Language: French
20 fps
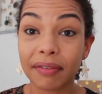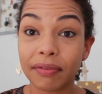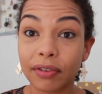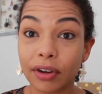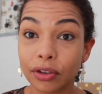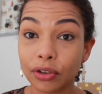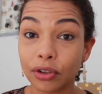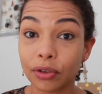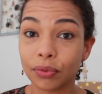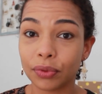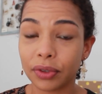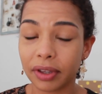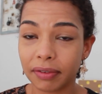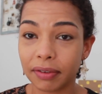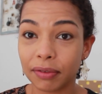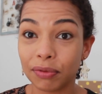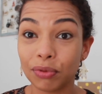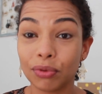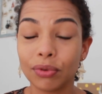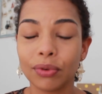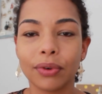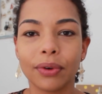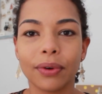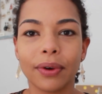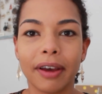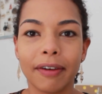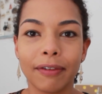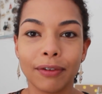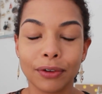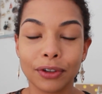Revlon que vous avez vu euh,
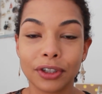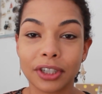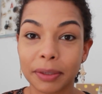avant.